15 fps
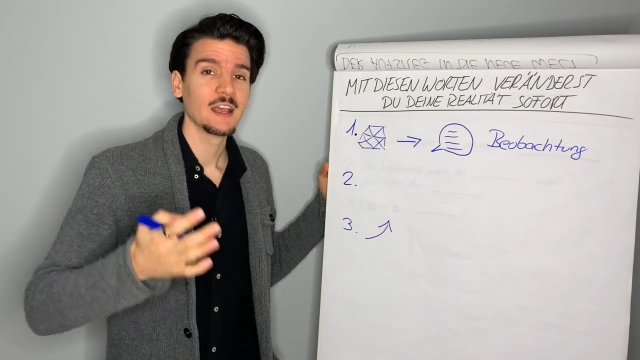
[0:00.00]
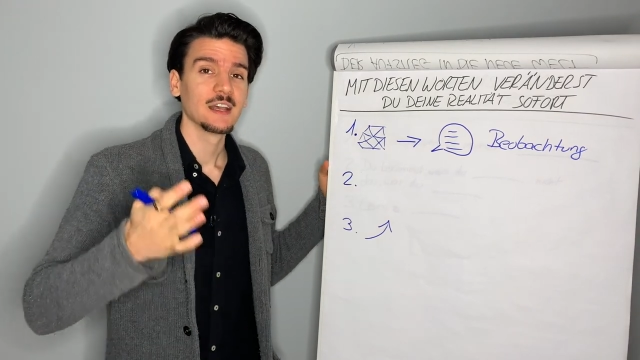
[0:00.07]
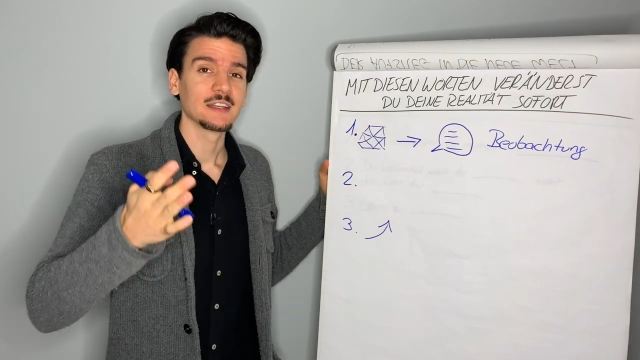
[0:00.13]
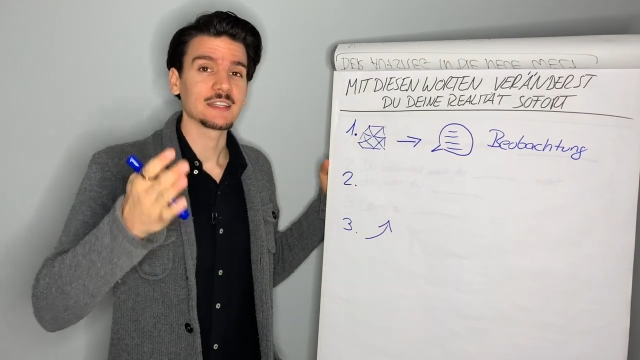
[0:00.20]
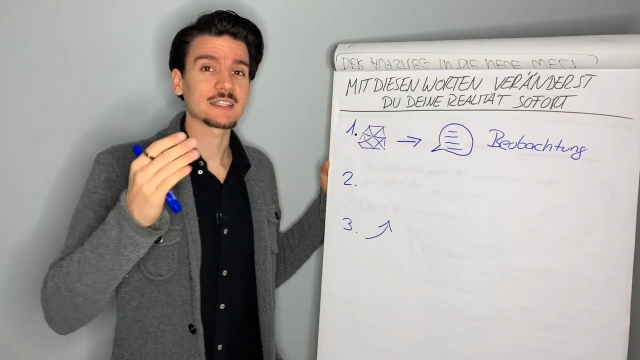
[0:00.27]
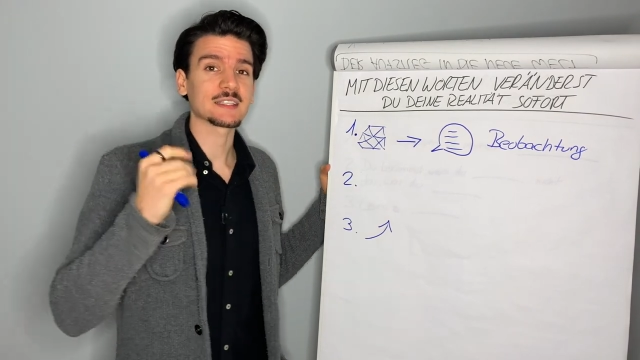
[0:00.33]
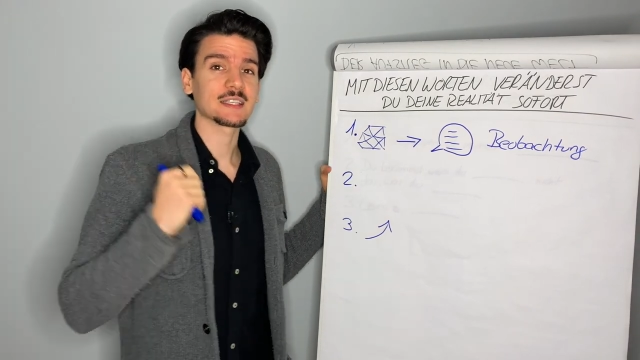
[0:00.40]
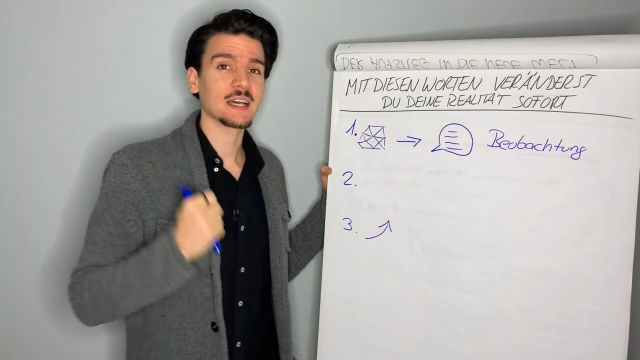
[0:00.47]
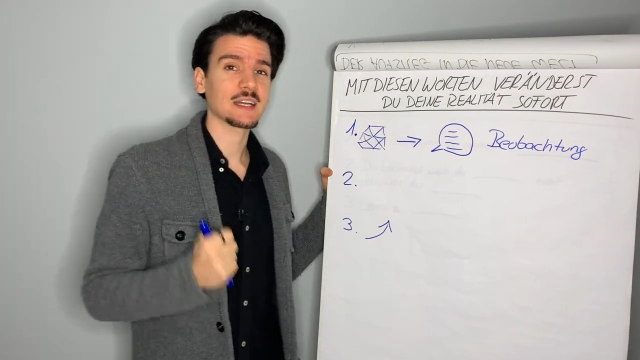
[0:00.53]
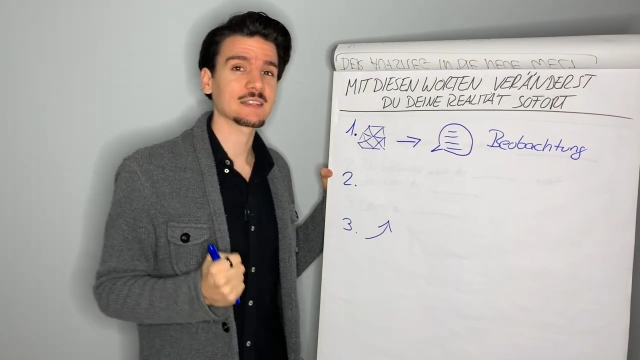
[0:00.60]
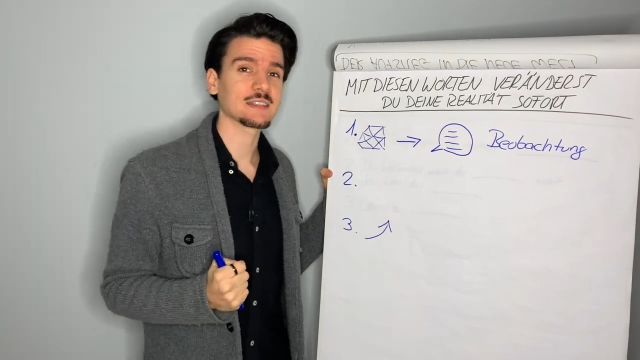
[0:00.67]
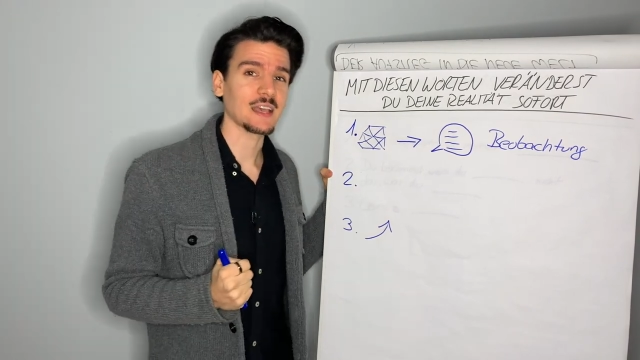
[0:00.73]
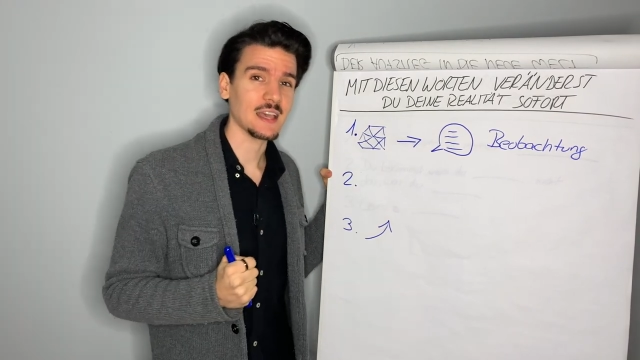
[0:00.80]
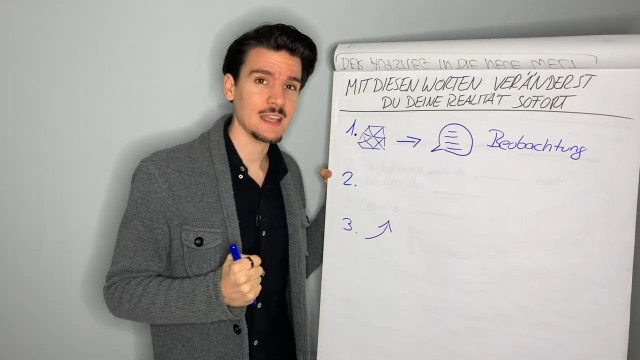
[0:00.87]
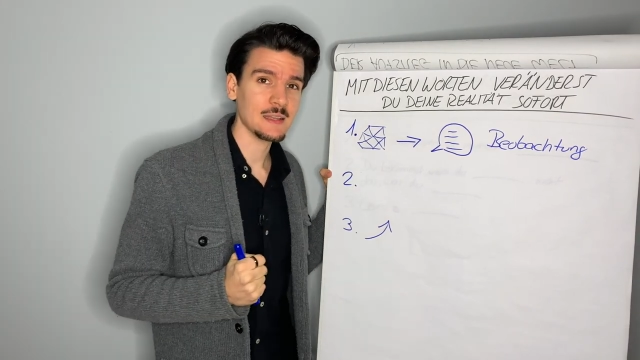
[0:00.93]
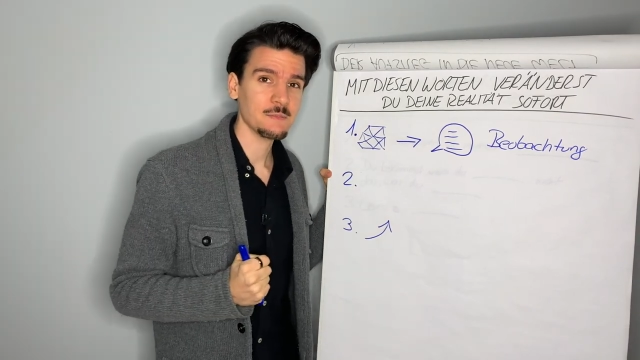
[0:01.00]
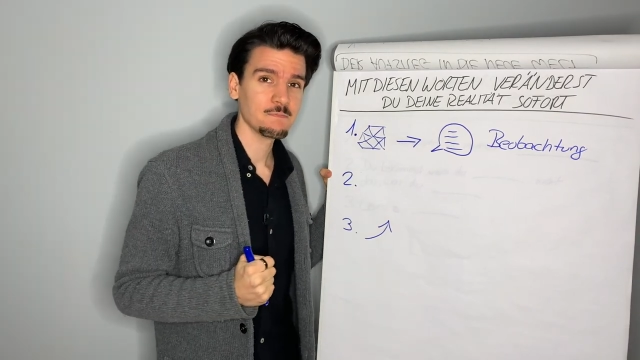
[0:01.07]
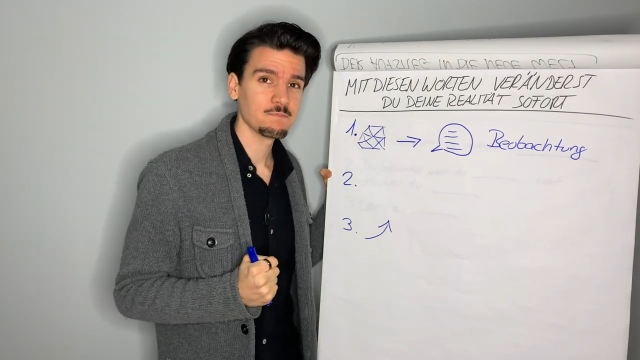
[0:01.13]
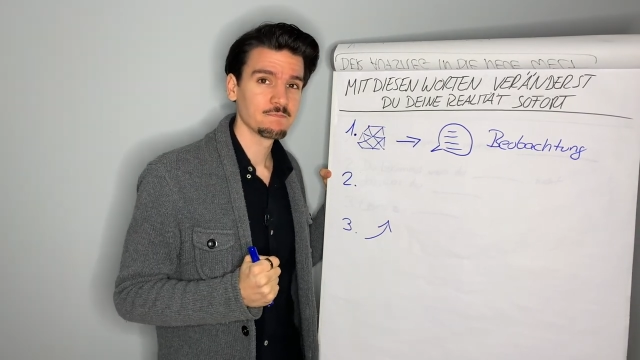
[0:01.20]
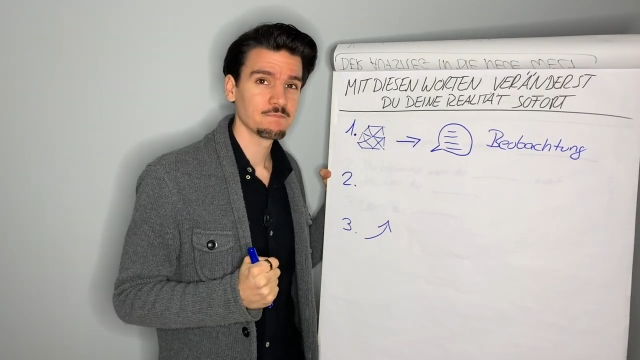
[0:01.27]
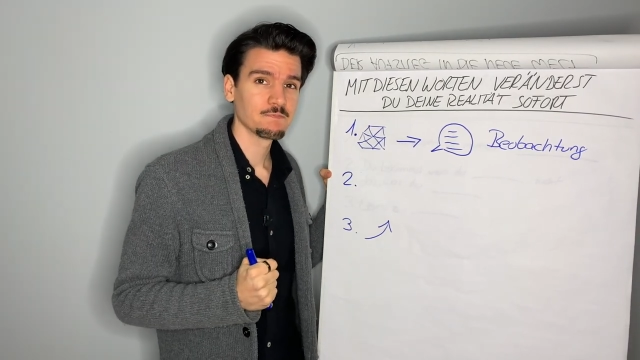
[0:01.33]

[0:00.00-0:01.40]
das sagt, hey,